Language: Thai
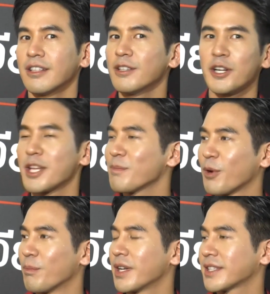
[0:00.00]
เอออันนี้
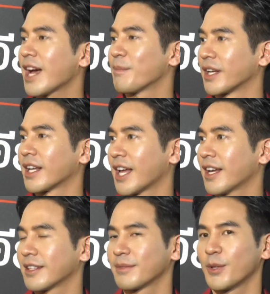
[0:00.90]
ผมไม่ทราบเหมือนกัน
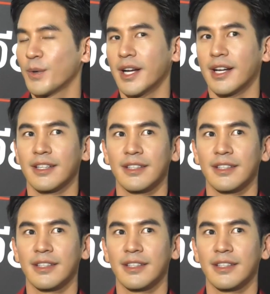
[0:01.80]
นะ เพราะว่า